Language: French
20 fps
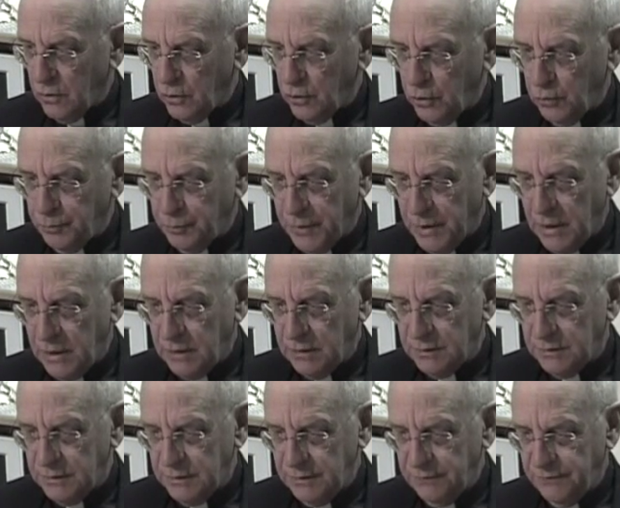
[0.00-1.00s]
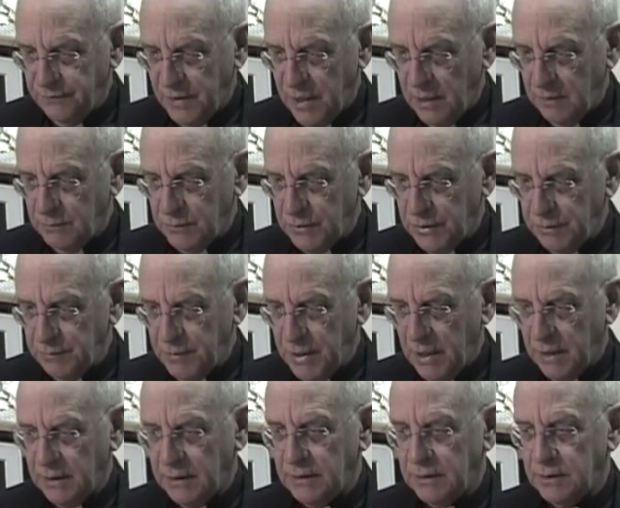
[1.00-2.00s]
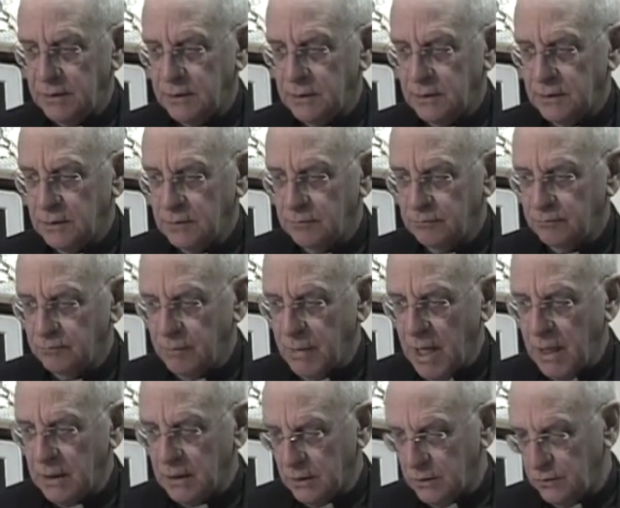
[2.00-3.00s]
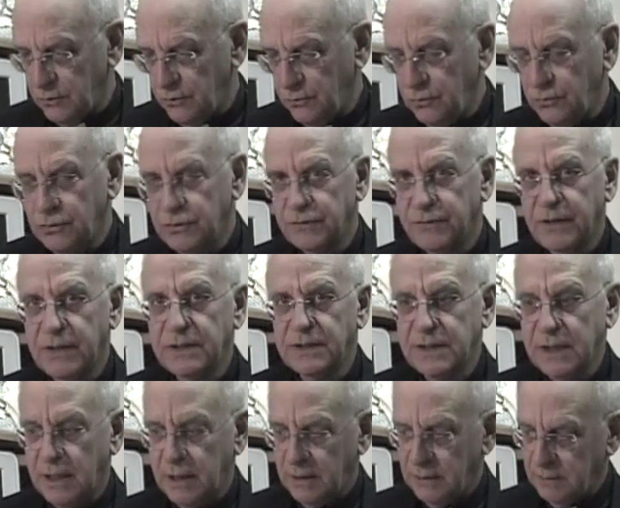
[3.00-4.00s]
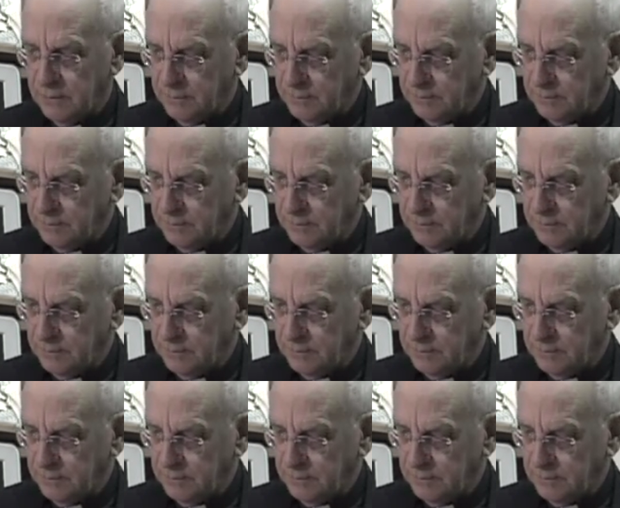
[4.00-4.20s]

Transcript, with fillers: on ne prend ni femme ni mari. Marc 12, 25.